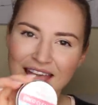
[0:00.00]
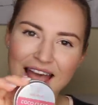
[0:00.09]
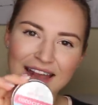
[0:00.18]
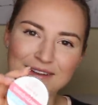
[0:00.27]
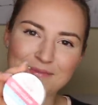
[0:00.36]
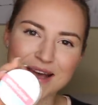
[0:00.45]

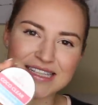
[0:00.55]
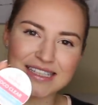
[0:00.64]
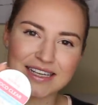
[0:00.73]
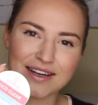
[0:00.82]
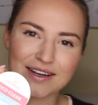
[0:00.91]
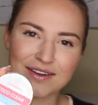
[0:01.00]
eine
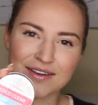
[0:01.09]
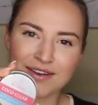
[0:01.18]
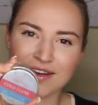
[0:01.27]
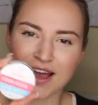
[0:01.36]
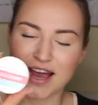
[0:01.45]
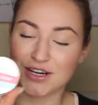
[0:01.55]
Maske,
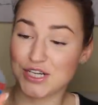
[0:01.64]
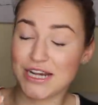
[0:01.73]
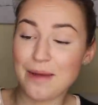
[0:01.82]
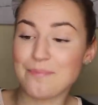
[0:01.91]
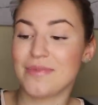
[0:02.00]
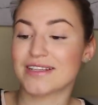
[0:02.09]
eine
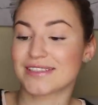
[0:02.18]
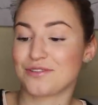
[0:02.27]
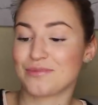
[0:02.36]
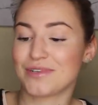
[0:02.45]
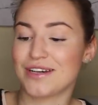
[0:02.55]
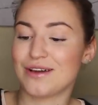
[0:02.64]

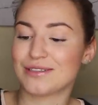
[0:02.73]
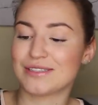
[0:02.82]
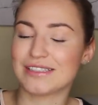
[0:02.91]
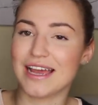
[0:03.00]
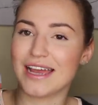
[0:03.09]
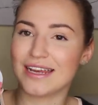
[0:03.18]
Schlammmaske, um genau zu
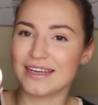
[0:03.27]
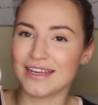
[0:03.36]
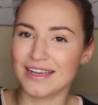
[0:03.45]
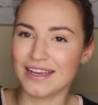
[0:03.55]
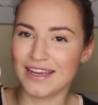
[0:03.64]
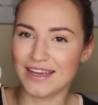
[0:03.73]
sein,
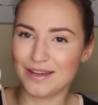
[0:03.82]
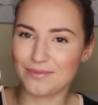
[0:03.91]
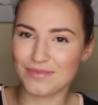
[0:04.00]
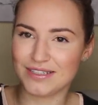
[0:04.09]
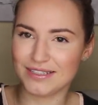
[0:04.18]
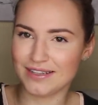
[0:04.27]

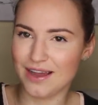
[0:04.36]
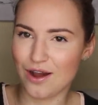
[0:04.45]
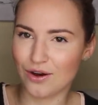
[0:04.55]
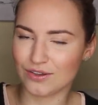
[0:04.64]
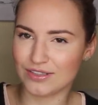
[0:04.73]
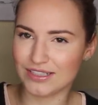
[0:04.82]
ähm, die
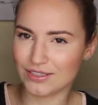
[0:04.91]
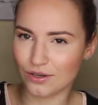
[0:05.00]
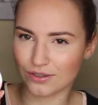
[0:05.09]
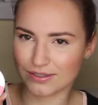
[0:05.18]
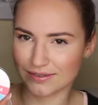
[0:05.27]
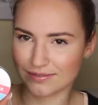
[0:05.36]
auch
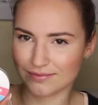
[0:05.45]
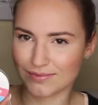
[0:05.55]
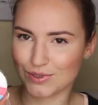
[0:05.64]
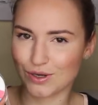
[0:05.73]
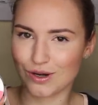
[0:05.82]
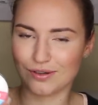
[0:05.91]
detoxen
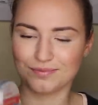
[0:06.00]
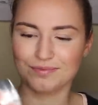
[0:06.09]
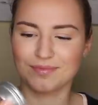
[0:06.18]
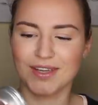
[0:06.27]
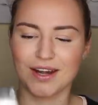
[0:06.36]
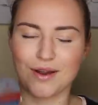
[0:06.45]
soll.
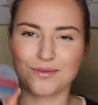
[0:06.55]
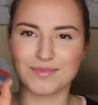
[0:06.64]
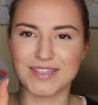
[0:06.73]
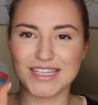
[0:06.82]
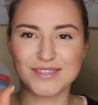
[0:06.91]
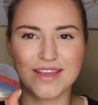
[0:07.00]
Genau,
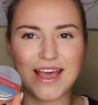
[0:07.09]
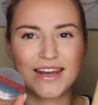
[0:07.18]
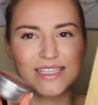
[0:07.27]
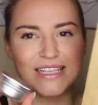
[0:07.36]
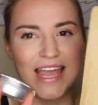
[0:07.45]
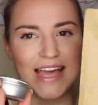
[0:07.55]
das wäre
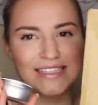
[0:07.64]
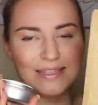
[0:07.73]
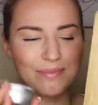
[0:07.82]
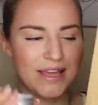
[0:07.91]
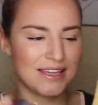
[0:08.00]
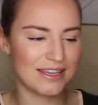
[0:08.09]
das erste
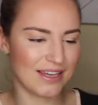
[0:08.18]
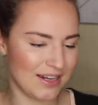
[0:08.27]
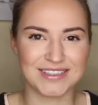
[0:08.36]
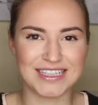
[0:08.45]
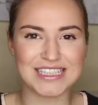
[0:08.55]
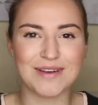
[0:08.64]

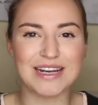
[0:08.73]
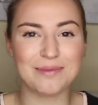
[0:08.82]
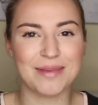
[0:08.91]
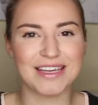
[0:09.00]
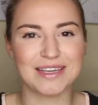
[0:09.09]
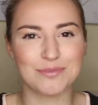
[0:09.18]
Päckchen. Das zweite
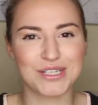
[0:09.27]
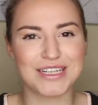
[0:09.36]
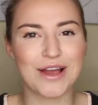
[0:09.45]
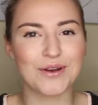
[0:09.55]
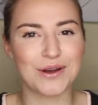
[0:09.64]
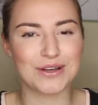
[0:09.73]
Päckchen
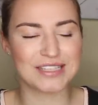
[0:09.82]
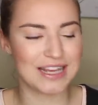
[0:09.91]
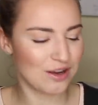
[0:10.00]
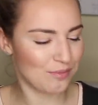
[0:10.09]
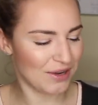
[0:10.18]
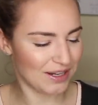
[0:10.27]
besteht auch noch aus
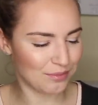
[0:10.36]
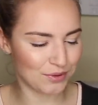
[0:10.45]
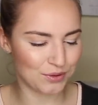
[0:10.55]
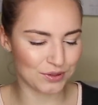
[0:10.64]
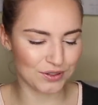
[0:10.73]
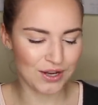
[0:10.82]
Hello Body
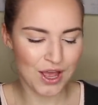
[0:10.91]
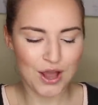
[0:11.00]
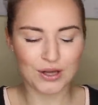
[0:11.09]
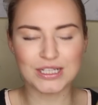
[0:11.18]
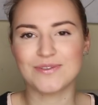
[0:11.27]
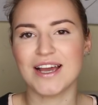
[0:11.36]
Produkten.
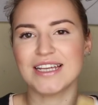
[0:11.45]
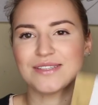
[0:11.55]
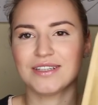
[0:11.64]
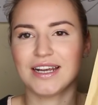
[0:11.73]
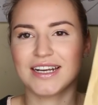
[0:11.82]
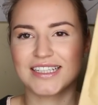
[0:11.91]
Und zwar ist
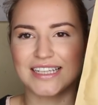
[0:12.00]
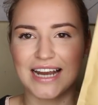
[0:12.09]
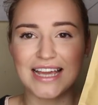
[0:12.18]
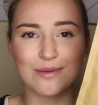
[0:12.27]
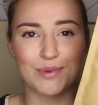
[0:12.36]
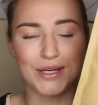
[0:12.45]
wieder das
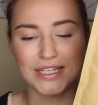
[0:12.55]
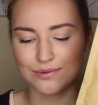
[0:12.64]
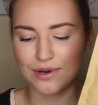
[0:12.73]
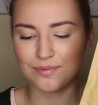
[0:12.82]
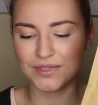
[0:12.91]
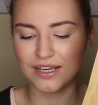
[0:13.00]
gleiche Body
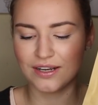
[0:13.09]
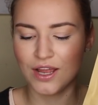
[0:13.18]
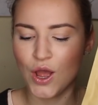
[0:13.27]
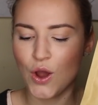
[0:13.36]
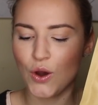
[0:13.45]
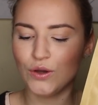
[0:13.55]
Scrub drin
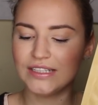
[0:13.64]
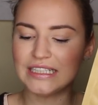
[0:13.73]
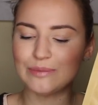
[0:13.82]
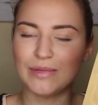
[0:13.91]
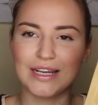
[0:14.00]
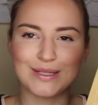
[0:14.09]
und
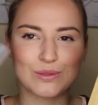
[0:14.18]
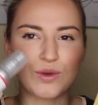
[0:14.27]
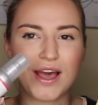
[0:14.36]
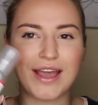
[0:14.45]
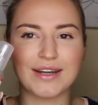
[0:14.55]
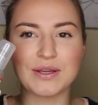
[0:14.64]
diesmal
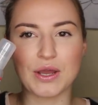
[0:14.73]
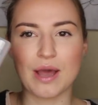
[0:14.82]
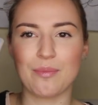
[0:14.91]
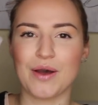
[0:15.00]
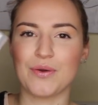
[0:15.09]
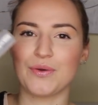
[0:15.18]
dazu ein
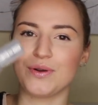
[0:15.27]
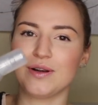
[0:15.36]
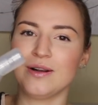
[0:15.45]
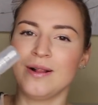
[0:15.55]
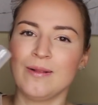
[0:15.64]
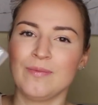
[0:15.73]
Körperöl.